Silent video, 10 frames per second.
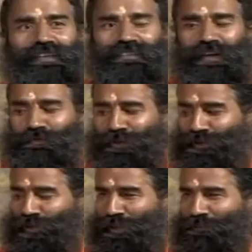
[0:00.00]
जी हमको
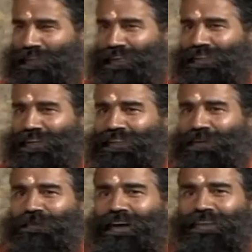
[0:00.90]
थोड़ी पता था
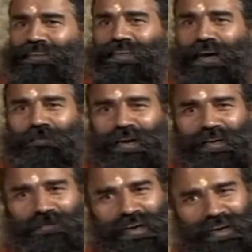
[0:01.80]
ये माता जी
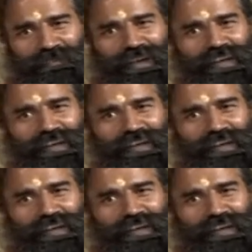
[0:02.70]
हमारे बगल में आ